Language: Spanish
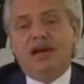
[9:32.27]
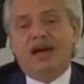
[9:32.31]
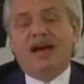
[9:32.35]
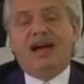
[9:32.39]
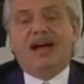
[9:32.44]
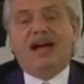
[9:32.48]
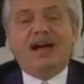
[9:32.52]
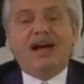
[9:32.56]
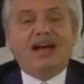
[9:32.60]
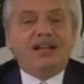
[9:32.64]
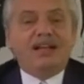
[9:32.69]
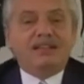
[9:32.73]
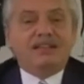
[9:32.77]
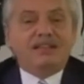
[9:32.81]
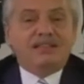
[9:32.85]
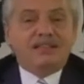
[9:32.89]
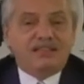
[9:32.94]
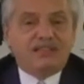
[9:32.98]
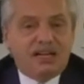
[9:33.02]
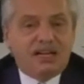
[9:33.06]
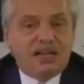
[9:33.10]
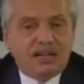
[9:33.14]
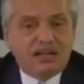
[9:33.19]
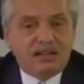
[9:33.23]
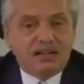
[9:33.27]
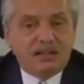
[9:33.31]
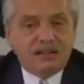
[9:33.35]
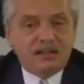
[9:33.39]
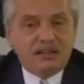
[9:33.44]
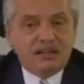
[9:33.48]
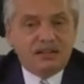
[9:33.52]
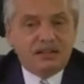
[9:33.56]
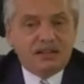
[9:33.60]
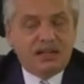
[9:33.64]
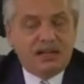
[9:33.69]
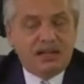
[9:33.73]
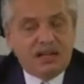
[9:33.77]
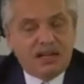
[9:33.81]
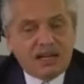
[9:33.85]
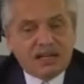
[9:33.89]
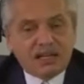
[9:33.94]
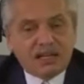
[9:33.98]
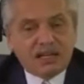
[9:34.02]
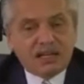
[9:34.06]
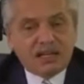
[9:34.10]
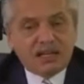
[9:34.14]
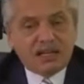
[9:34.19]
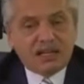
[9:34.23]
a garantizar que en la
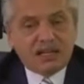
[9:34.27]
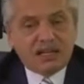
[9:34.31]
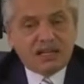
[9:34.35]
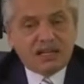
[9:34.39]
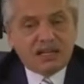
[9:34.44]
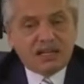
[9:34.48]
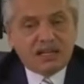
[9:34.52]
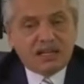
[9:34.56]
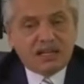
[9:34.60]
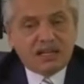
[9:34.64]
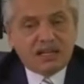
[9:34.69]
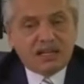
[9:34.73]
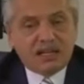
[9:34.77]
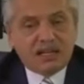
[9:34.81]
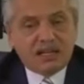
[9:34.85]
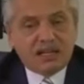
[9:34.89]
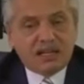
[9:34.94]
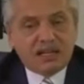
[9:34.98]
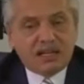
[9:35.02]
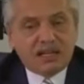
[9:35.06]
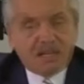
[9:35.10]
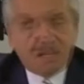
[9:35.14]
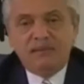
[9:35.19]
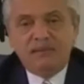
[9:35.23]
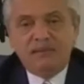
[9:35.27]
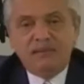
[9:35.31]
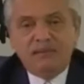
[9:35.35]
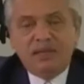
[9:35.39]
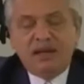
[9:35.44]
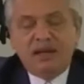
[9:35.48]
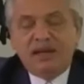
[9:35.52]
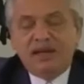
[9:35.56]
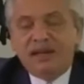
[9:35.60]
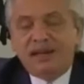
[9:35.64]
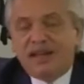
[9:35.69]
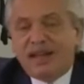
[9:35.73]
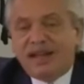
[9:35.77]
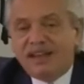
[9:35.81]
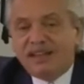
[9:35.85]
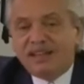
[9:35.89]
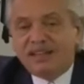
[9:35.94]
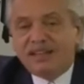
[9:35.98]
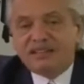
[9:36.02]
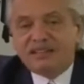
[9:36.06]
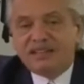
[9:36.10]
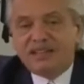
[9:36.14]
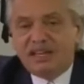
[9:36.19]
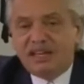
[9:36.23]
Argentina
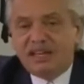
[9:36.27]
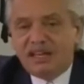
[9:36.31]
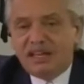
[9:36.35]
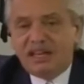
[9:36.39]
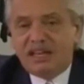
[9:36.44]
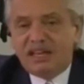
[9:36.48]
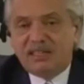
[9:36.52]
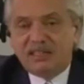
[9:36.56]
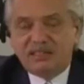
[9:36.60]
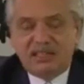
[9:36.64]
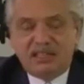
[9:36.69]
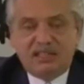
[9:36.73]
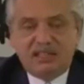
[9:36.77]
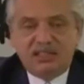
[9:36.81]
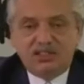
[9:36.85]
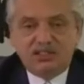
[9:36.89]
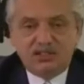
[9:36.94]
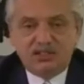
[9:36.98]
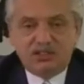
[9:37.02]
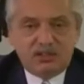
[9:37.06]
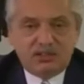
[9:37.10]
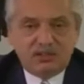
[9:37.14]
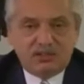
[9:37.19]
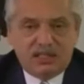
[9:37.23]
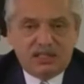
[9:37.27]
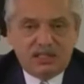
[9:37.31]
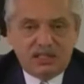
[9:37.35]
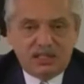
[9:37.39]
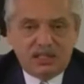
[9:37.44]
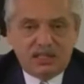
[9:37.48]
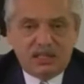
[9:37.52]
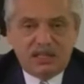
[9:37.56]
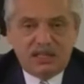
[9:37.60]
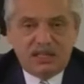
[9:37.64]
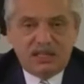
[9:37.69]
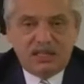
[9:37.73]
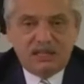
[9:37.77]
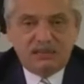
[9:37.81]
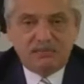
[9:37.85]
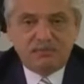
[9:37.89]
nadie se quedara sin atención sanitaria.